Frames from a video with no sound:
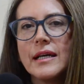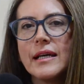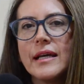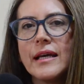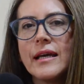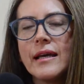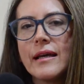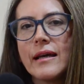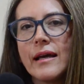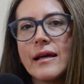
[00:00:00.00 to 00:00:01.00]
y
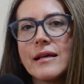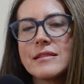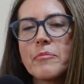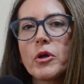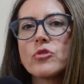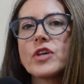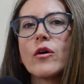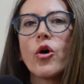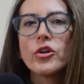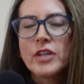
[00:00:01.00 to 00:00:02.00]
eh, se produce
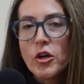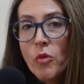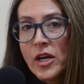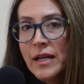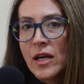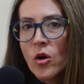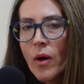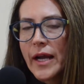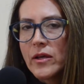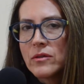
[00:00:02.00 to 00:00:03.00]
otra hormona en el
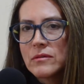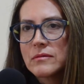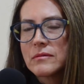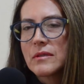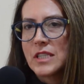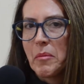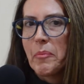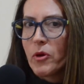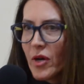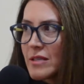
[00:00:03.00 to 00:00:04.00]
ovario, se llama
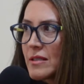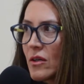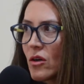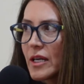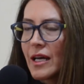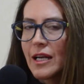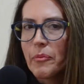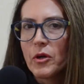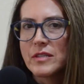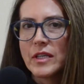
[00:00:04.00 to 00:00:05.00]
progesterona, y la
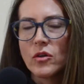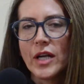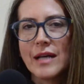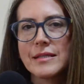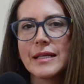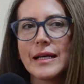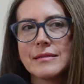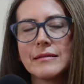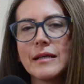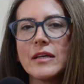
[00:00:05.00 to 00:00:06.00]
progesterona hace que
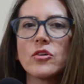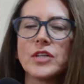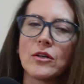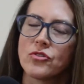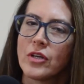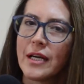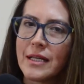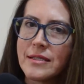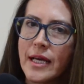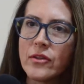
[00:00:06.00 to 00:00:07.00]
ese tejido ya no siga
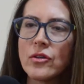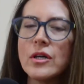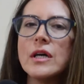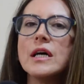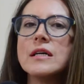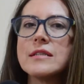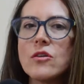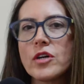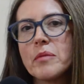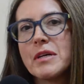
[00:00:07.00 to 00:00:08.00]
creciendo,
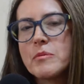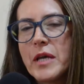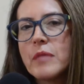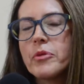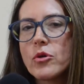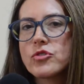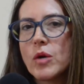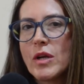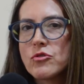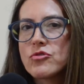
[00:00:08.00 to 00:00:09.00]
sino que más bien produzca
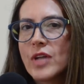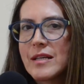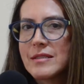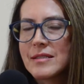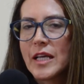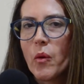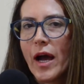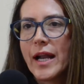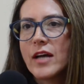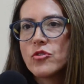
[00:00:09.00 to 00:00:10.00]
unas sustancias que
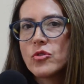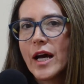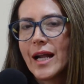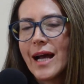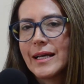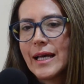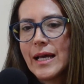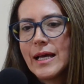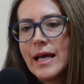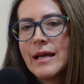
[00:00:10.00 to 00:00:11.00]
van a ayudar a que
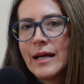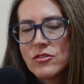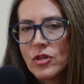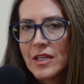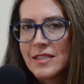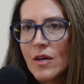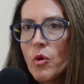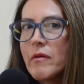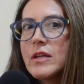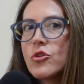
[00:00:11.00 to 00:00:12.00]
en caso de que ese
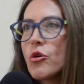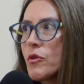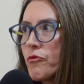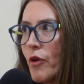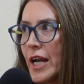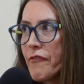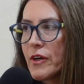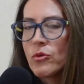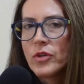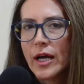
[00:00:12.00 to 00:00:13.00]
huevito fuera
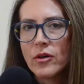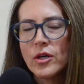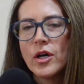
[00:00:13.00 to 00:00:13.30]
fecundado